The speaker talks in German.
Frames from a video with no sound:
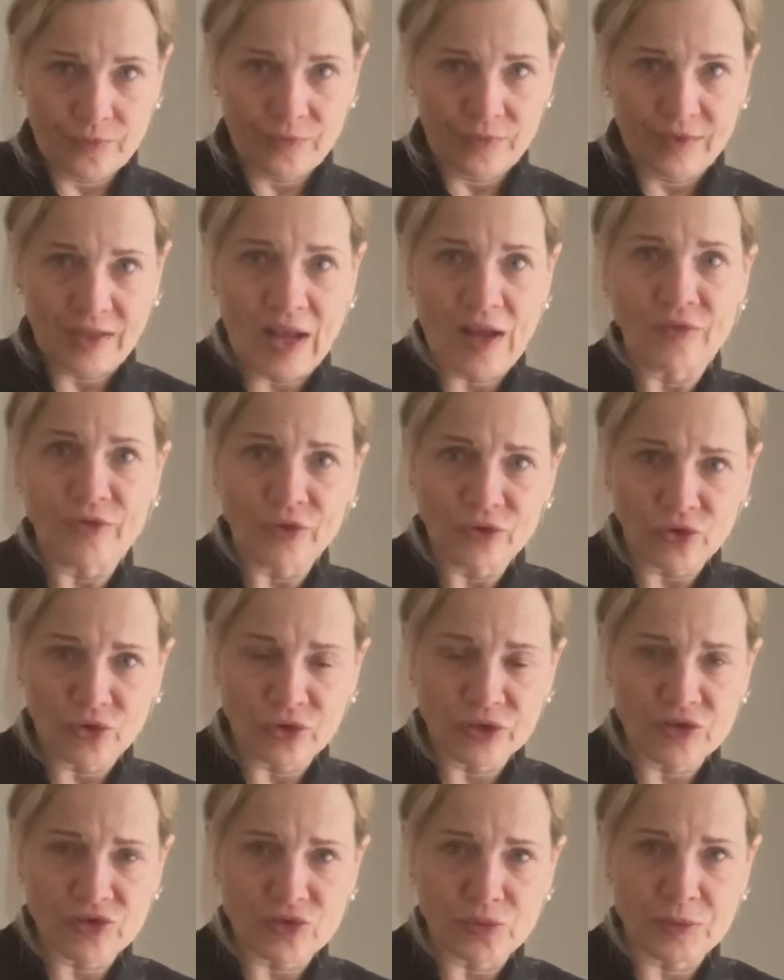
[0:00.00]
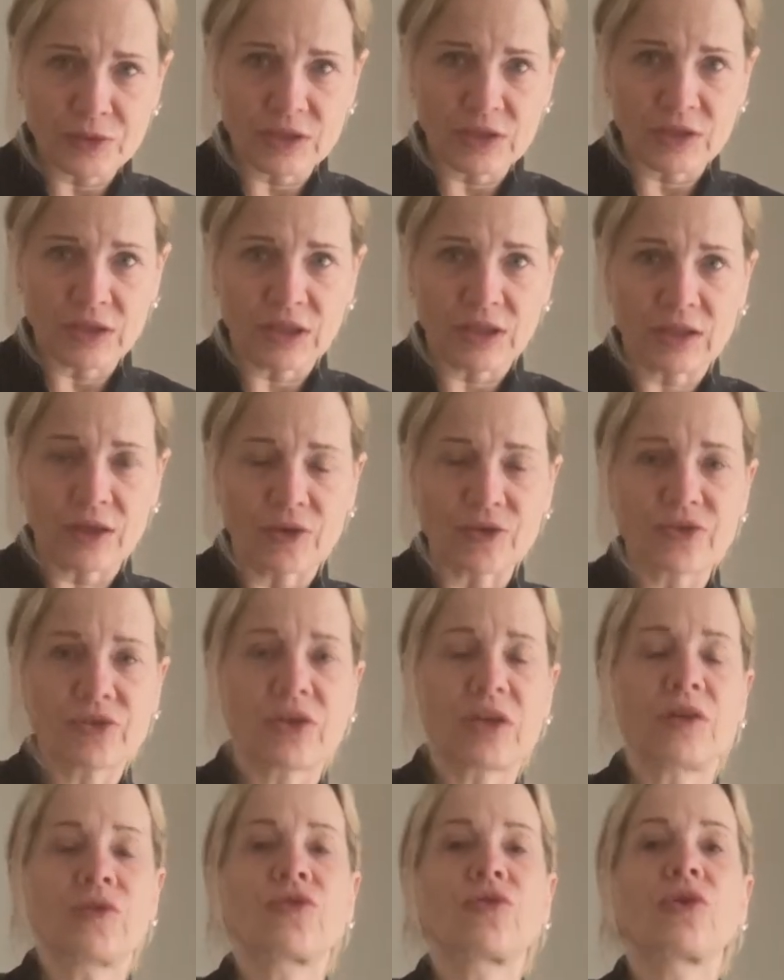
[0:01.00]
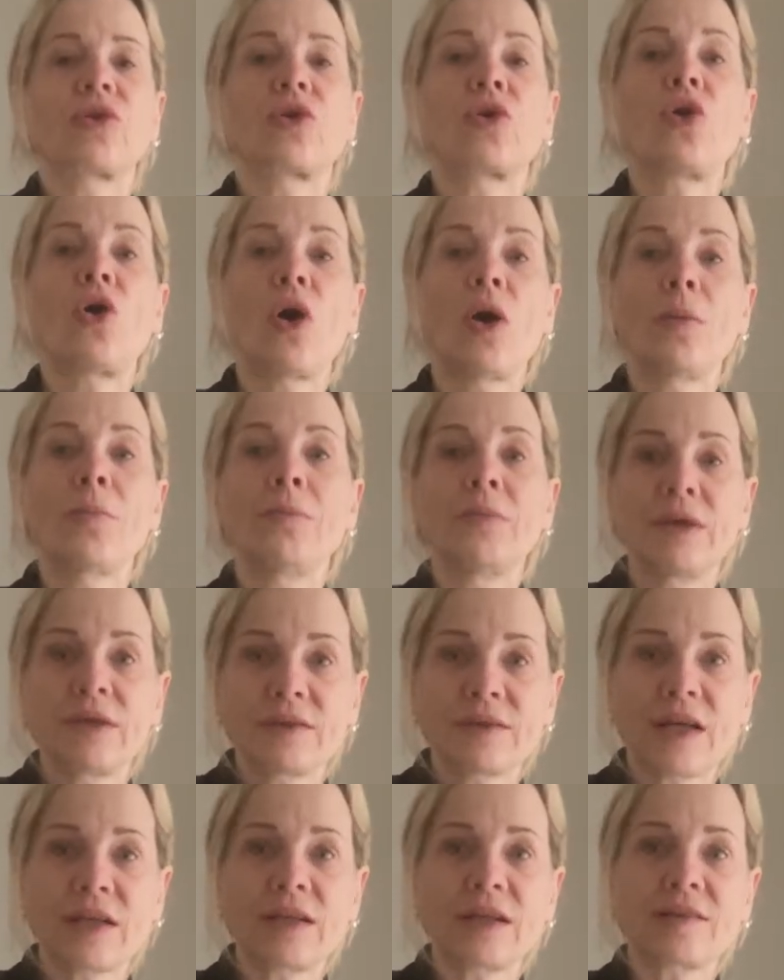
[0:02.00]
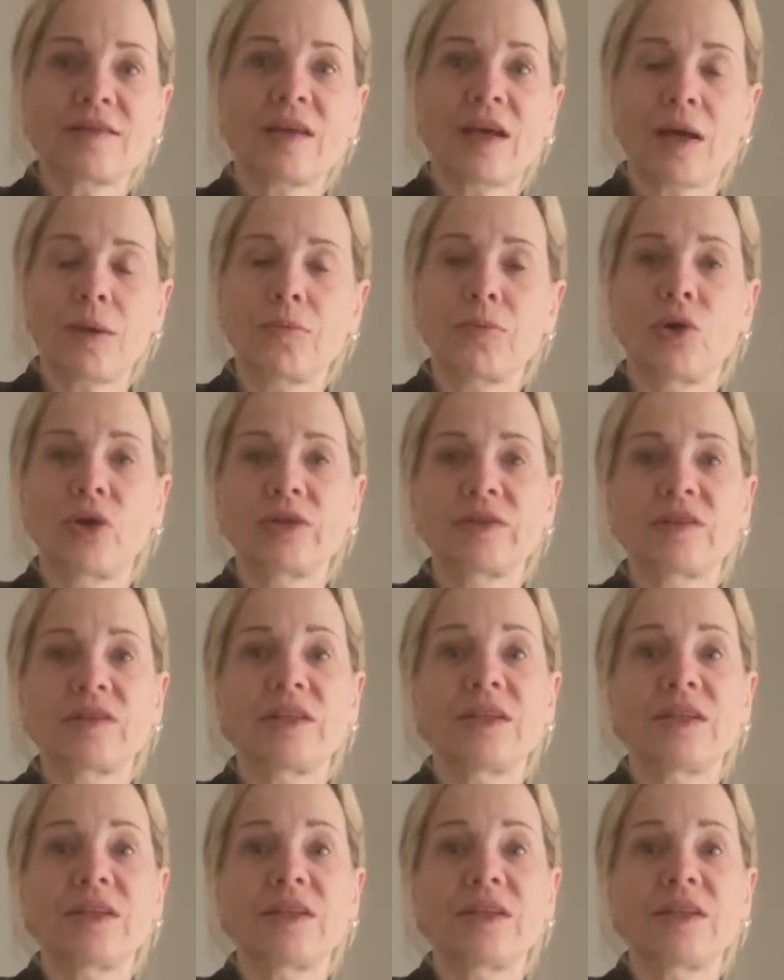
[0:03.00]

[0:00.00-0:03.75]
Davon solltest du bitte nicht ausgehen, sondern komm deiner Therapeutin